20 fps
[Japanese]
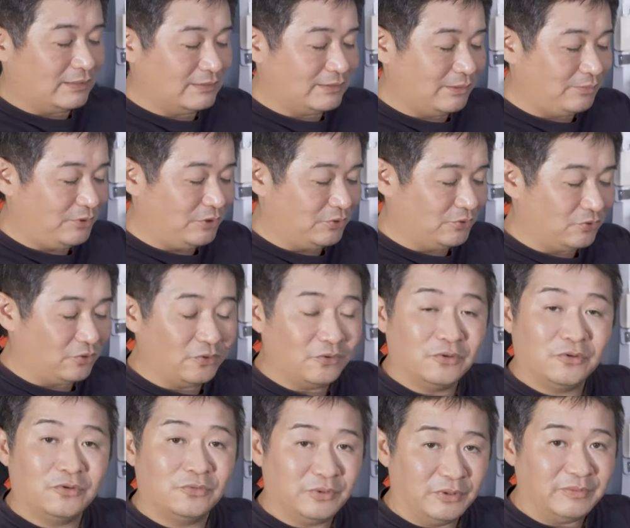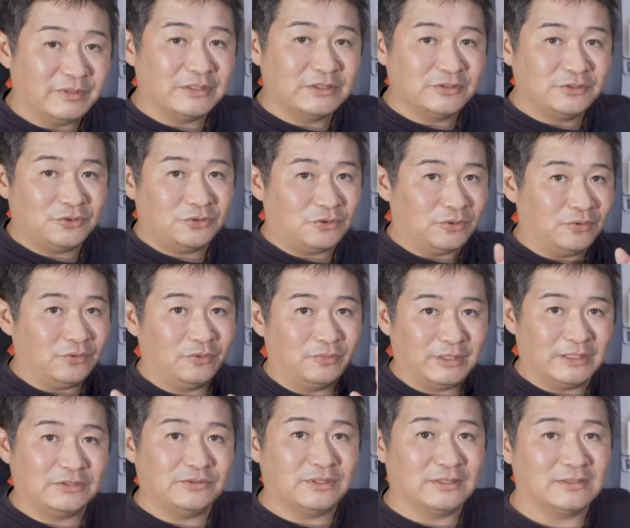らしてみようと思います。ちょっとお
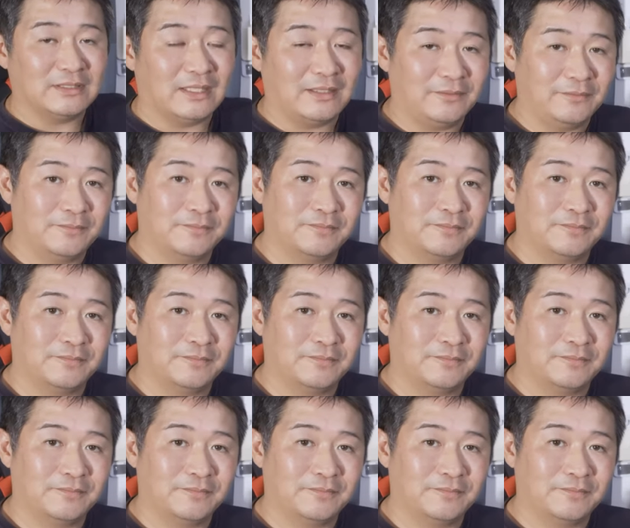待ちください。